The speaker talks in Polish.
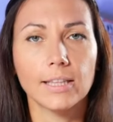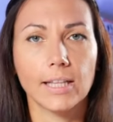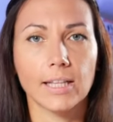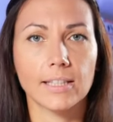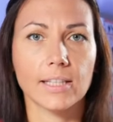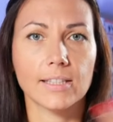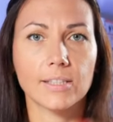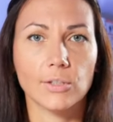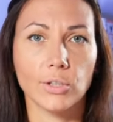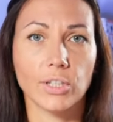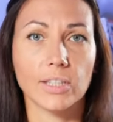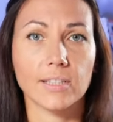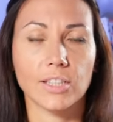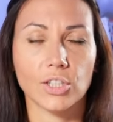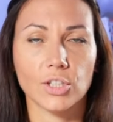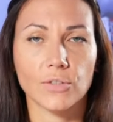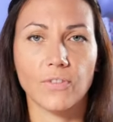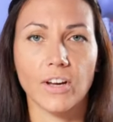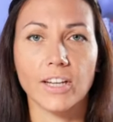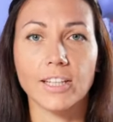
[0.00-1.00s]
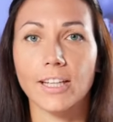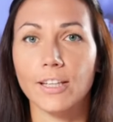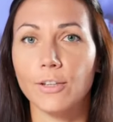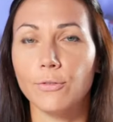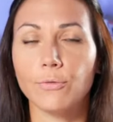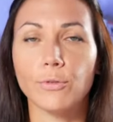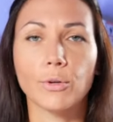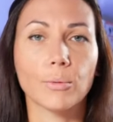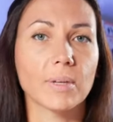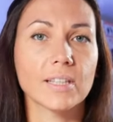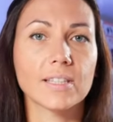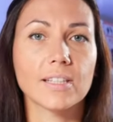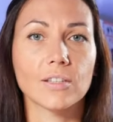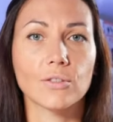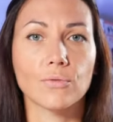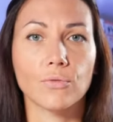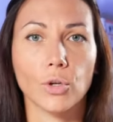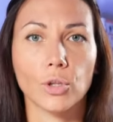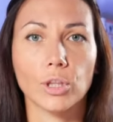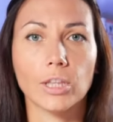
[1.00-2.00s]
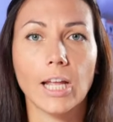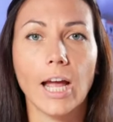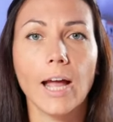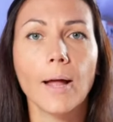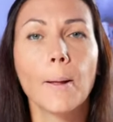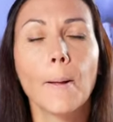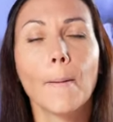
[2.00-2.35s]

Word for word: Dla nas to jest też fajna informacja zwrotna.